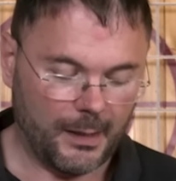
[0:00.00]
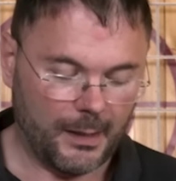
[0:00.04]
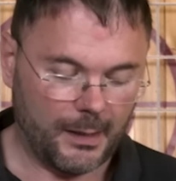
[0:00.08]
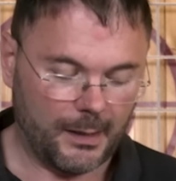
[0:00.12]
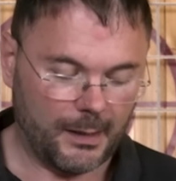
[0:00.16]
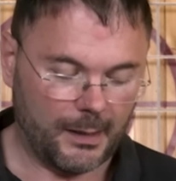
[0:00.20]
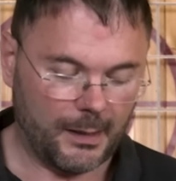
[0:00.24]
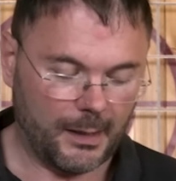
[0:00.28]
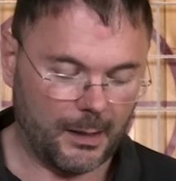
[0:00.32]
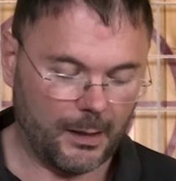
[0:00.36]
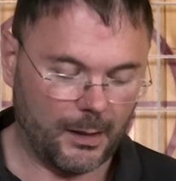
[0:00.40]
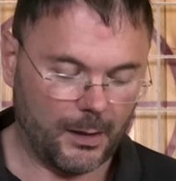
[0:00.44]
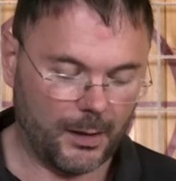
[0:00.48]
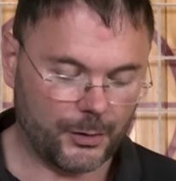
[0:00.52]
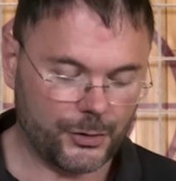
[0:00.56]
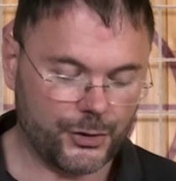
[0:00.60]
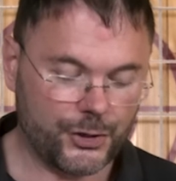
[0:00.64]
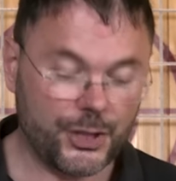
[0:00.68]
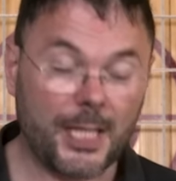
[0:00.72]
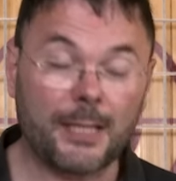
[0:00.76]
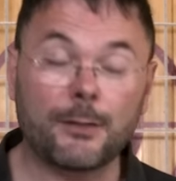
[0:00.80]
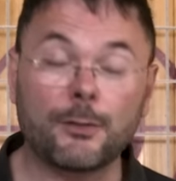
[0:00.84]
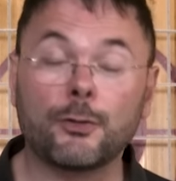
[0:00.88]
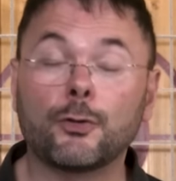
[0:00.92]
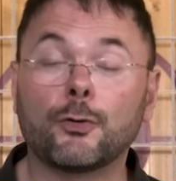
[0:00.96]

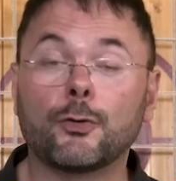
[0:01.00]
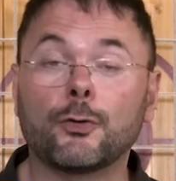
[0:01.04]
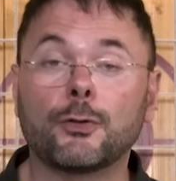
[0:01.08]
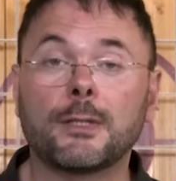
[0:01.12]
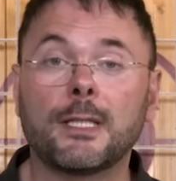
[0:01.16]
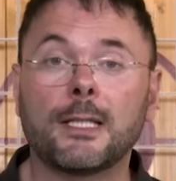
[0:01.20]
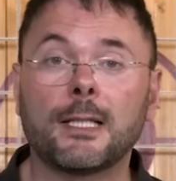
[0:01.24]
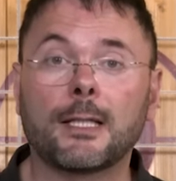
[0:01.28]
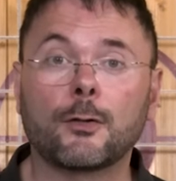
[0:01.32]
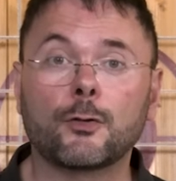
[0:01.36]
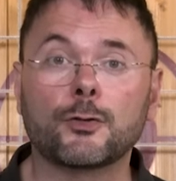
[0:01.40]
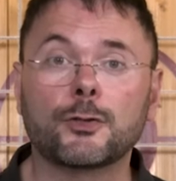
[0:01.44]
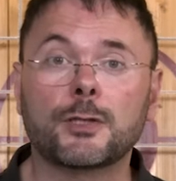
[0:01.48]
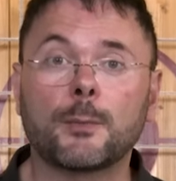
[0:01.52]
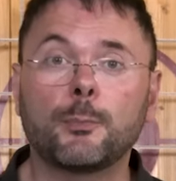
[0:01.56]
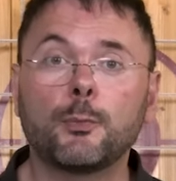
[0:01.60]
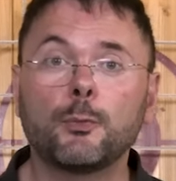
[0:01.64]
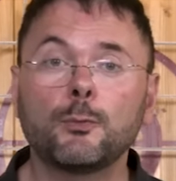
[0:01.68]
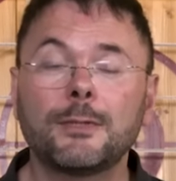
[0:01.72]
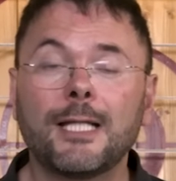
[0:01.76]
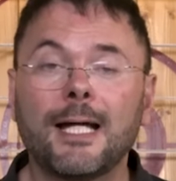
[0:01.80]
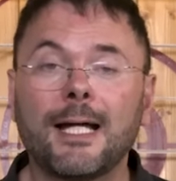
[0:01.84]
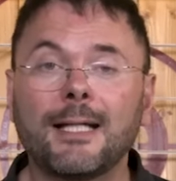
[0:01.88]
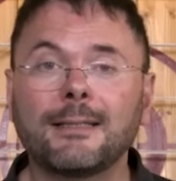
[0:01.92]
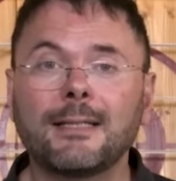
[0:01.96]
L'oggetto della nostra
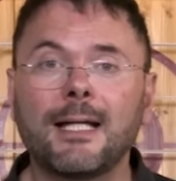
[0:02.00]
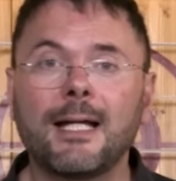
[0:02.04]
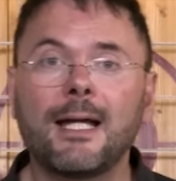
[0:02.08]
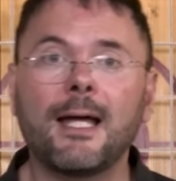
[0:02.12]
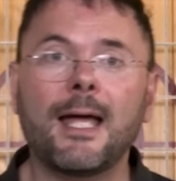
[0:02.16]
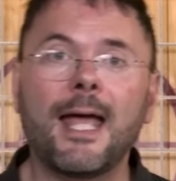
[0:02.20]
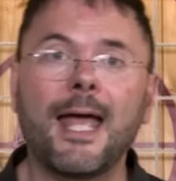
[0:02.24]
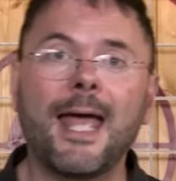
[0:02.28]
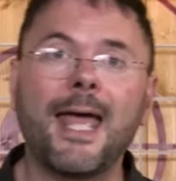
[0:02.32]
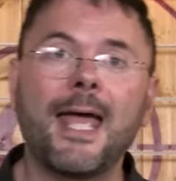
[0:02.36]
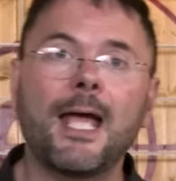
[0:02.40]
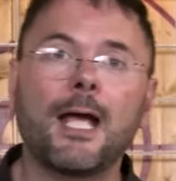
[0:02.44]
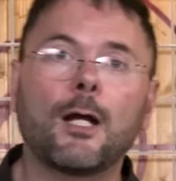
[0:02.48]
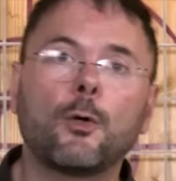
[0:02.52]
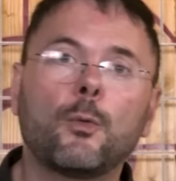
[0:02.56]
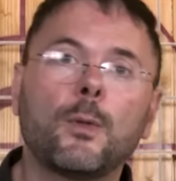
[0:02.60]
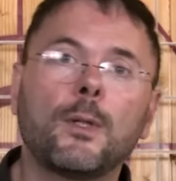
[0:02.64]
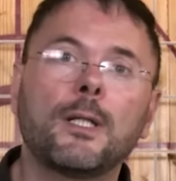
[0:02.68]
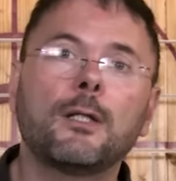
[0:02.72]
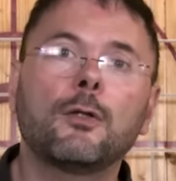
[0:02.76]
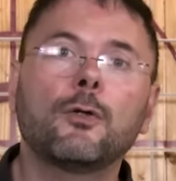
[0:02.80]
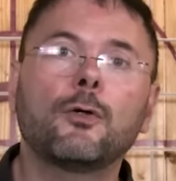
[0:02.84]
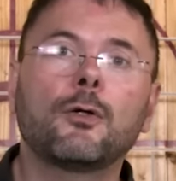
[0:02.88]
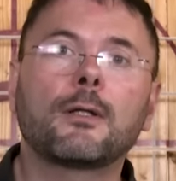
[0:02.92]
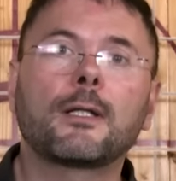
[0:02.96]
puntata è
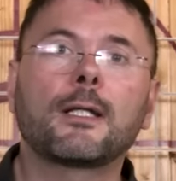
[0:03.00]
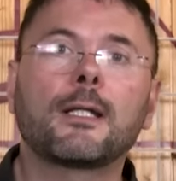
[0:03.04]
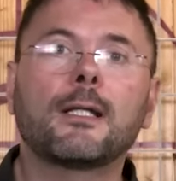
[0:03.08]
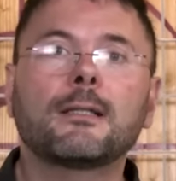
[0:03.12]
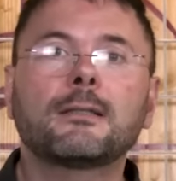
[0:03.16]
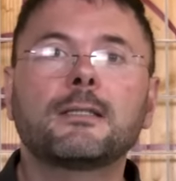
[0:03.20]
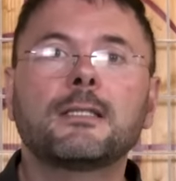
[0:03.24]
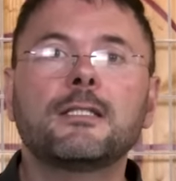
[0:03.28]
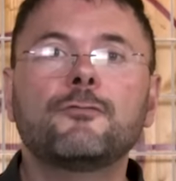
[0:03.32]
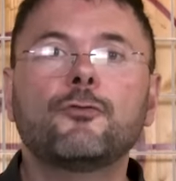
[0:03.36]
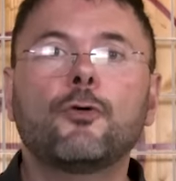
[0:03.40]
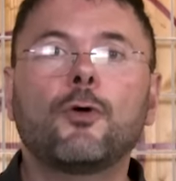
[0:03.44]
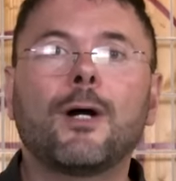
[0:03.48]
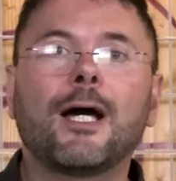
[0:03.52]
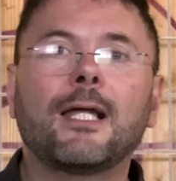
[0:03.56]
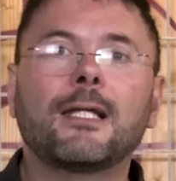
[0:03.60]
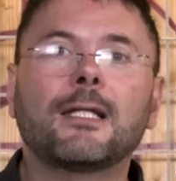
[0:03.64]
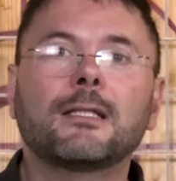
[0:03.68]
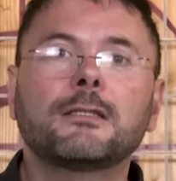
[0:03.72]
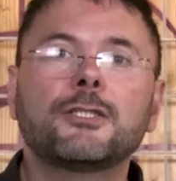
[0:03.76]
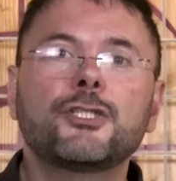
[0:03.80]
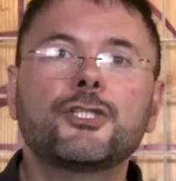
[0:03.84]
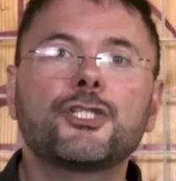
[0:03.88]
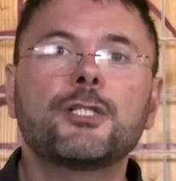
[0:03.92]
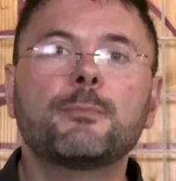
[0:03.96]
quello relativo alla
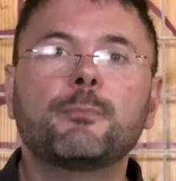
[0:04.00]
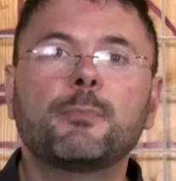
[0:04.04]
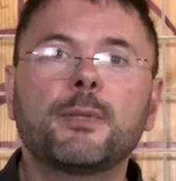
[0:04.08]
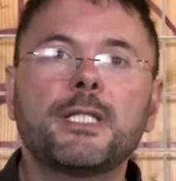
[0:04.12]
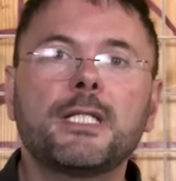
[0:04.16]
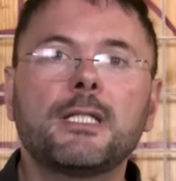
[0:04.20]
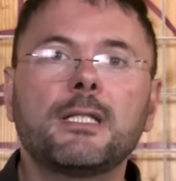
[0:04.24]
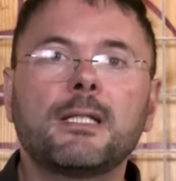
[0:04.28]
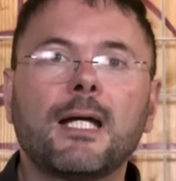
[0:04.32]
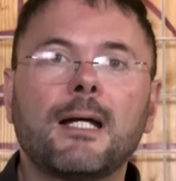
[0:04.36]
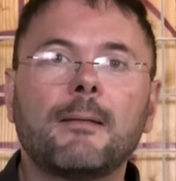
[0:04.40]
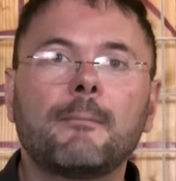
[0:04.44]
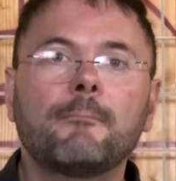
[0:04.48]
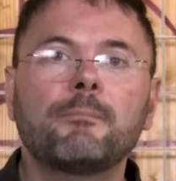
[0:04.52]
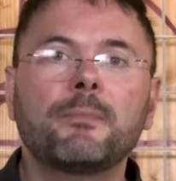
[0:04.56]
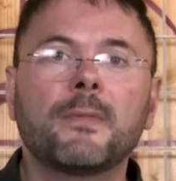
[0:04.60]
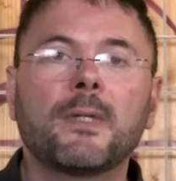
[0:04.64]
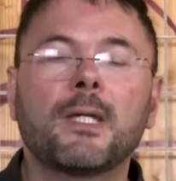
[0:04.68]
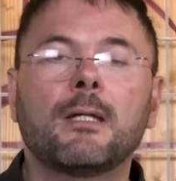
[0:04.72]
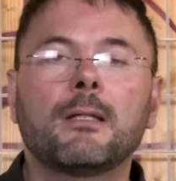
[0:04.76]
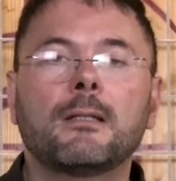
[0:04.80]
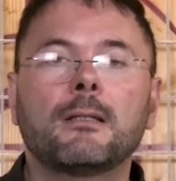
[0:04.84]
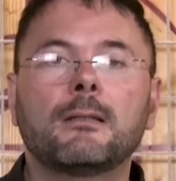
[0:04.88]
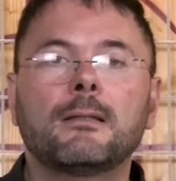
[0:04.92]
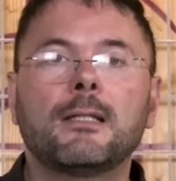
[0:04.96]
disciplina
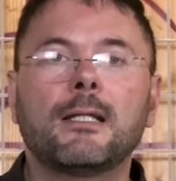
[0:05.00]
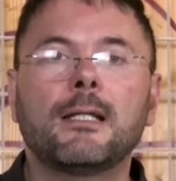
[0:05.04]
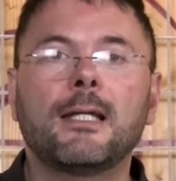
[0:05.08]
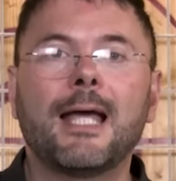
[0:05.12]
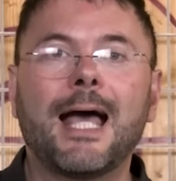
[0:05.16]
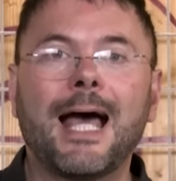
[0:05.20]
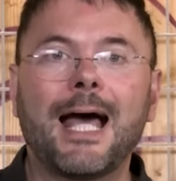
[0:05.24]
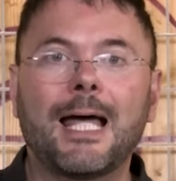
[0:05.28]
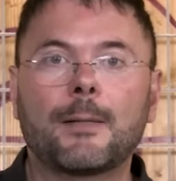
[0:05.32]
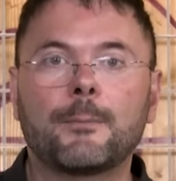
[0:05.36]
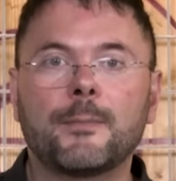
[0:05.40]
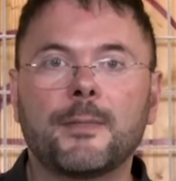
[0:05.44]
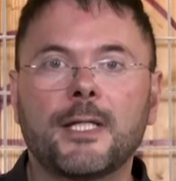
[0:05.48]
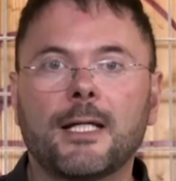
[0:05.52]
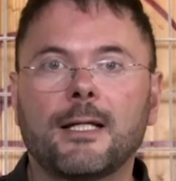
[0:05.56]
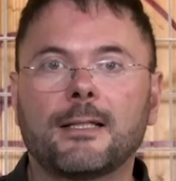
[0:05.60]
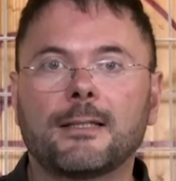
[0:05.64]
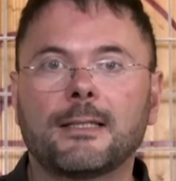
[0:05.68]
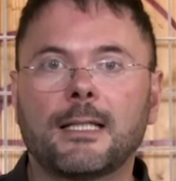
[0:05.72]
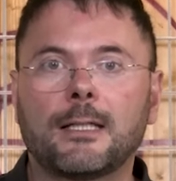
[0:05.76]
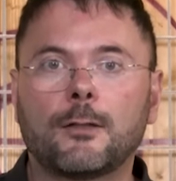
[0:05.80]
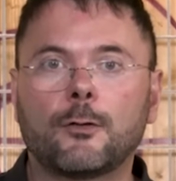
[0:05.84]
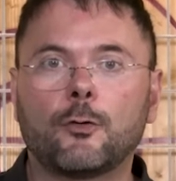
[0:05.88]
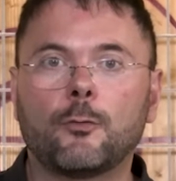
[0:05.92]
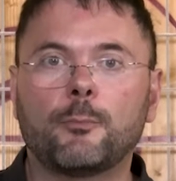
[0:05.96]
delle armi ad
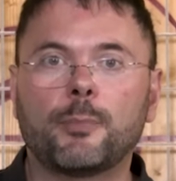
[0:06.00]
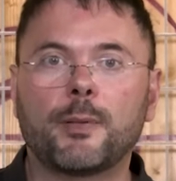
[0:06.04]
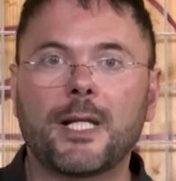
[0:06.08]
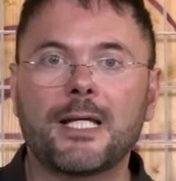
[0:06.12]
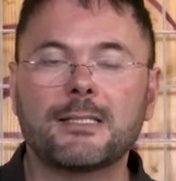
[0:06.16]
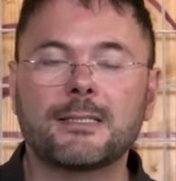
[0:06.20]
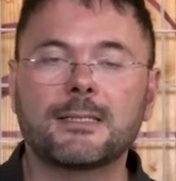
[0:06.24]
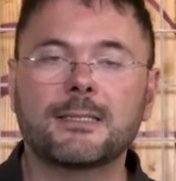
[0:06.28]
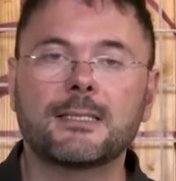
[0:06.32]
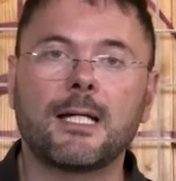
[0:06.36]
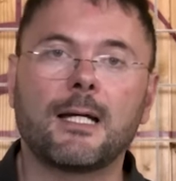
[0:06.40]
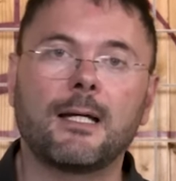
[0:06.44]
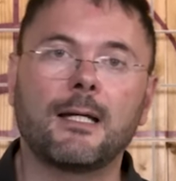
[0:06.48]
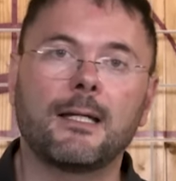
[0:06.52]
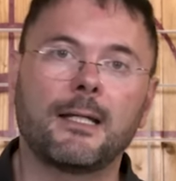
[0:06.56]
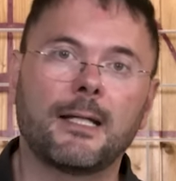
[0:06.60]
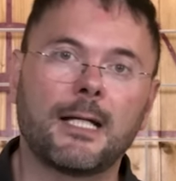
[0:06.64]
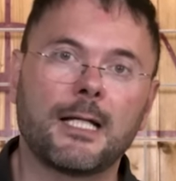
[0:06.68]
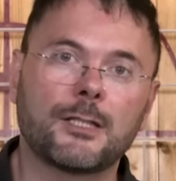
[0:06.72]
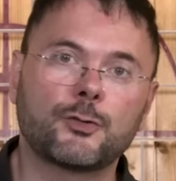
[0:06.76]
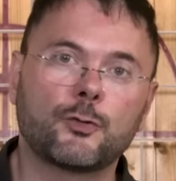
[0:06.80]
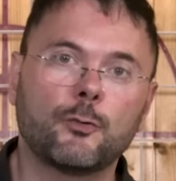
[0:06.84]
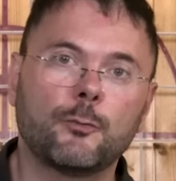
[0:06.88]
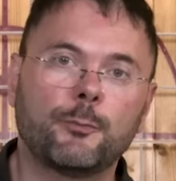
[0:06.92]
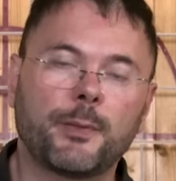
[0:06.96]
aria compressa e
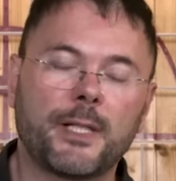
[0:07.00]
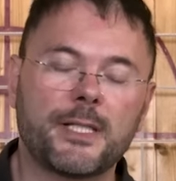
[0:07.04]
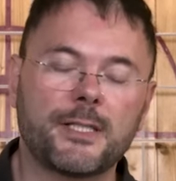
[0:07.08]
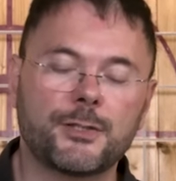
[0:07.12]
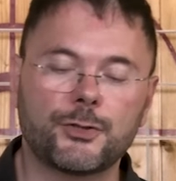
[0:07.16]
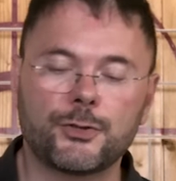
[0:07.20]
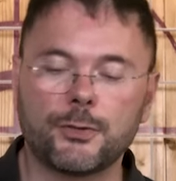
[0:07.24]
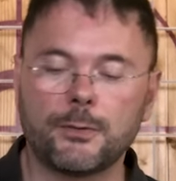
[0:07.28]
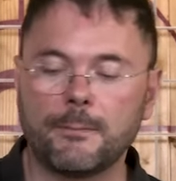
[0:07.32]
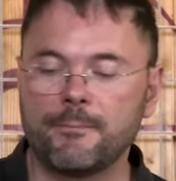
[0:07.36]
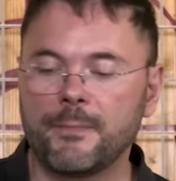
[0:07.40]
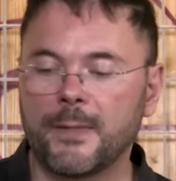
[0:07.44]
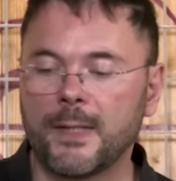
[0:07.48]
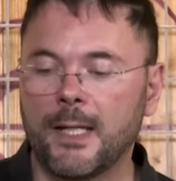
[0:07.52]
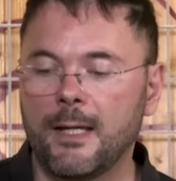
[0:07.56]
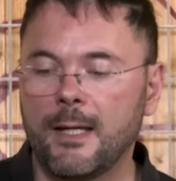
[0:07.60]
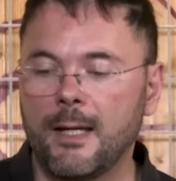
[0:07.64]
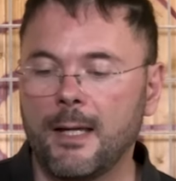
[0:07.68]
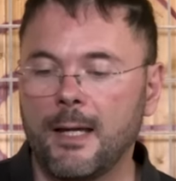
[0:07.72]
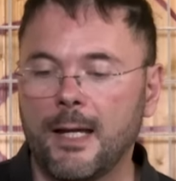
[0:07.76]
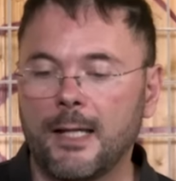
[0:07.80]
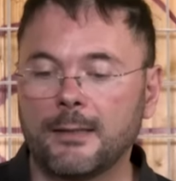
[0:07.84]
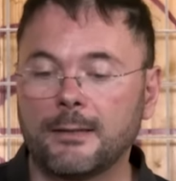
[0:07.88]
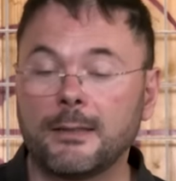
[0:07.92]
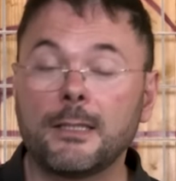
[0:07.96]
gas compresso
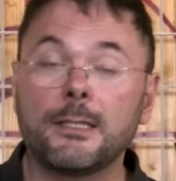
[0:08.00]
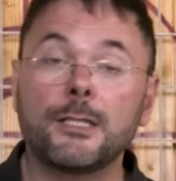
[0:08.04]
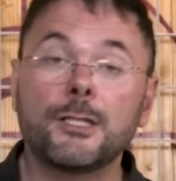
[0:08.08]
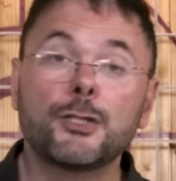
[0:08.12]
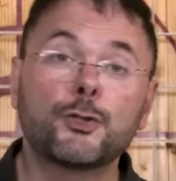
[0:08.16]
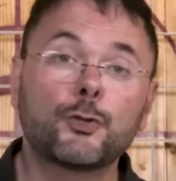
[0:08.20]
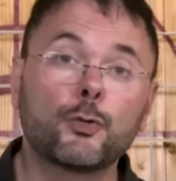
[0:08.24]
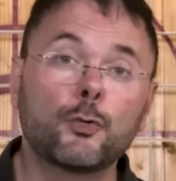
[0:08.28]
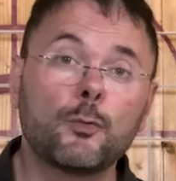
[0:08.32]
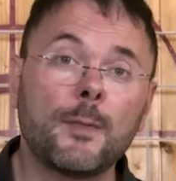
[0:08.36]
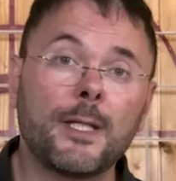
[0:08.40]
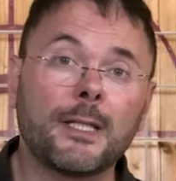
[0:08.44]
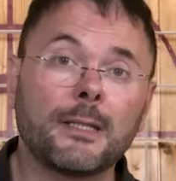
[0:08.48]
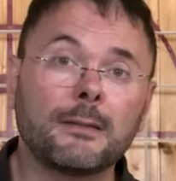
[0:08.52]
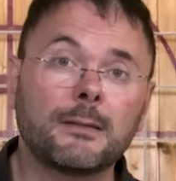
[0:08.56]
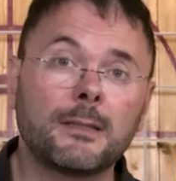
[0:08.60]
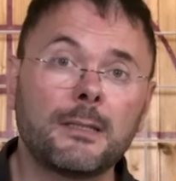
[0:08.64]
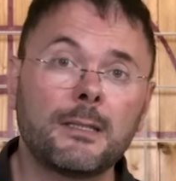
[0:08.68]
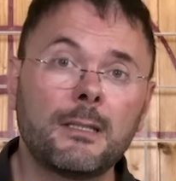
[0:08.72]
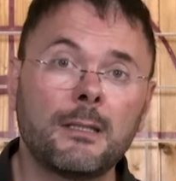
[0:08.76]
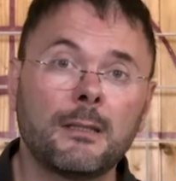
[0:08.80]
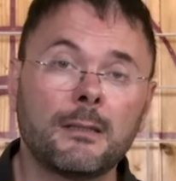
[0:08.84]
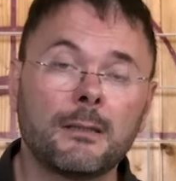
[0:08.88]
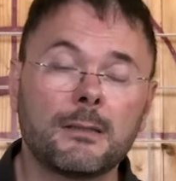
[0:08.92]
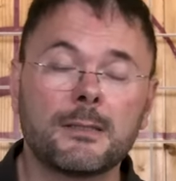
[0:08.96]
e degli strumenti,